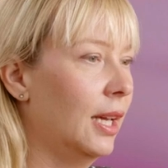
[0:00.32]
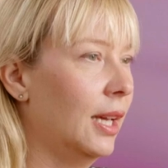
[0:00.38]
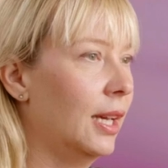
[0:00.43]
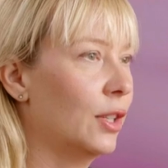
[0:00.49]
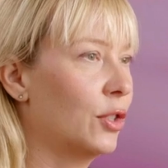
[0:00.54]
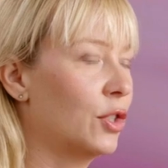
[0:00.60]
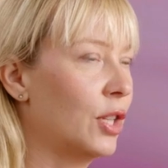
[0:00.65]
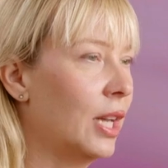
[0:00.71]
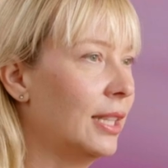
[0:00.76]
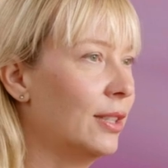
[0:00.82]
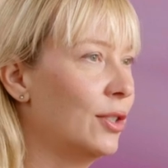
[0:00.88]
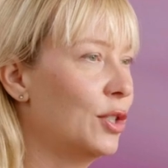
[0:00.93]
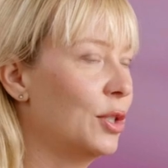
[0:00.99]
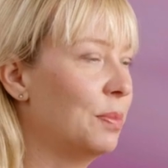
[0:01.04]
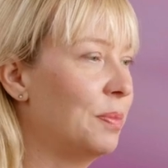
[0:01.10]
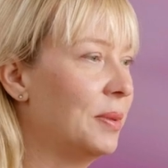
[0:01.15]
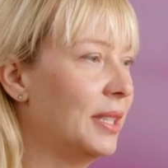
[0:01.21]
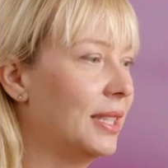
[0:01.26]
E, Chat
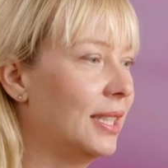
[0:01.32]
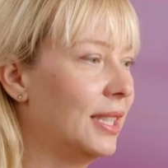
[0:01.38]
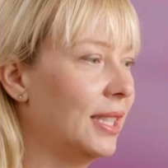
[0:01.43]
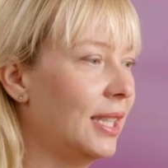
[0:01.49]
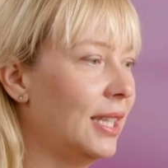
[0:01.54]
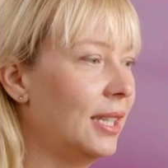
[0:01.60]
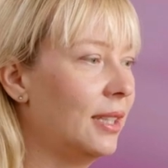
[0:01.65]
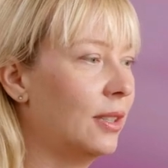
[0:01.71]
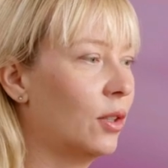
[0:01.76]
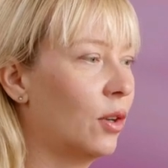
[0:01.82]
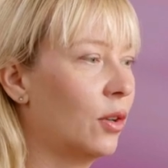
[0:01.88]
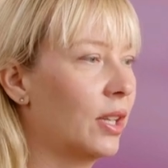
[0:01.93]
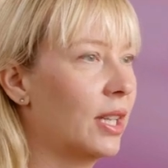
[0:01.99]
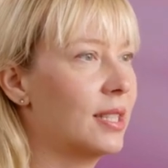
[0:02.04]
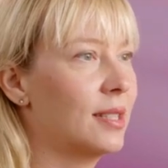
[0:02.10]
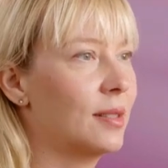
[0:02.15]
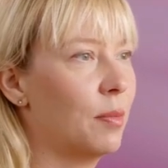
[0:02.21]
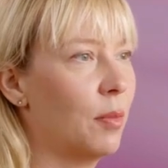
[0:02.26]
GPT to
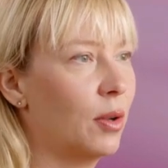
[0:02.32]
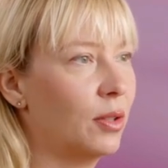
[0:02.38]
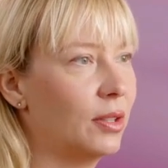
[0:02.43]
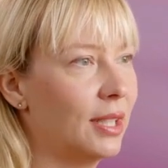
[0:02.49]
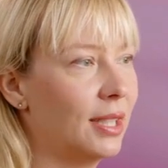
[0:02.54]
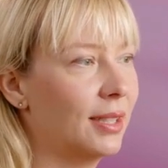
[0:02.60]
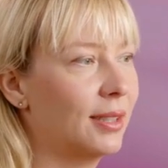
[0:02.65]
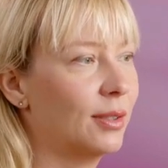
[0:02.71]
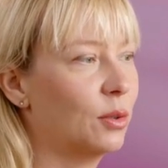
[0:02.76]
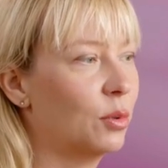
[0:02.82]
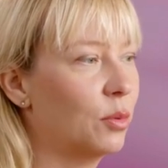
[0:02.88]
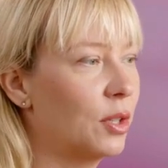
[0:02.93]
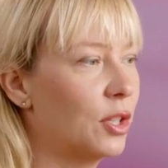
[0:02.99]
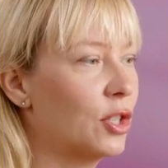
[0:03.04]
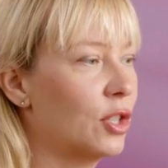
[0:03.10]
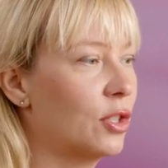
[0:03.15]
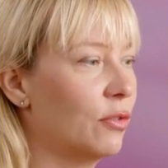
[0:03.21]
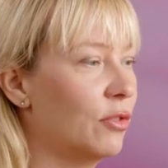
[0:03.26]
jest model,
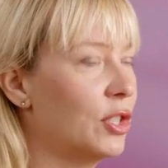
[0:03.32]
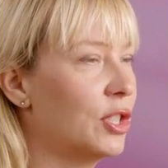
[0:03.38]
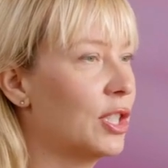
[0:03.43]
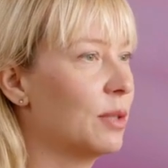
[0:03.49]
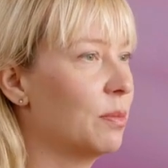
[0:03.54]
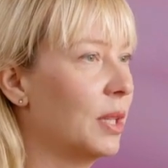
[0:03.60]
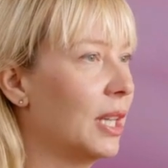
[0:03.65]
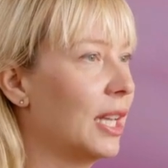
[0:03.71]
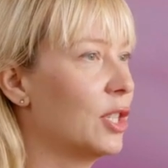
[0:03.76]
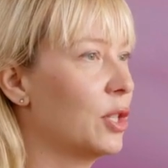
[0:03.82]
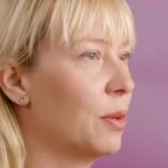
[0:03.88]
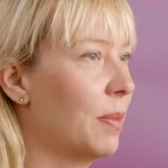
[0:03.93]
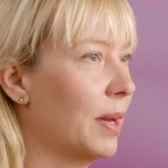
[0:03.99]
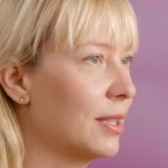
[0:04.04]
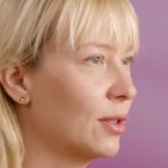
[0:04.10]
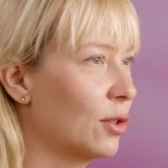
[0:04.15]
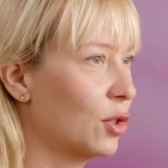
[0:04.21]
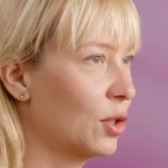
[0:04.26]
który rzeczywiście zmienia się
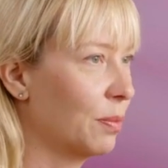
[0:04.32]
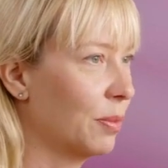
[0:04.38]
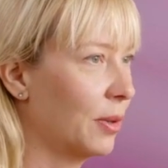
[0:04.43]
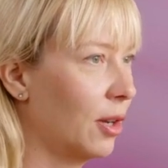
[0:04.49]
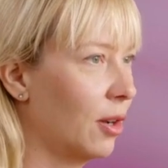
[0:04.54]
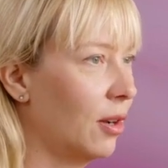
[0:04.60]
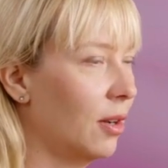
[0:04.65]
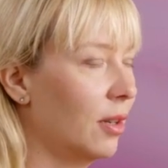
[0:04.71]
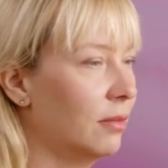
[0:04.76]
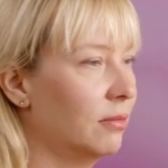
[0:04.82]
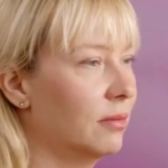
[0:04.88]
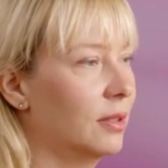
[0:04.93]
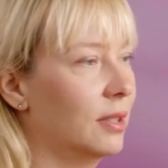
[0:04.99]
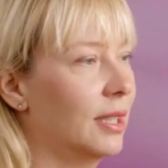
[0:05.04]
bardzo szybko.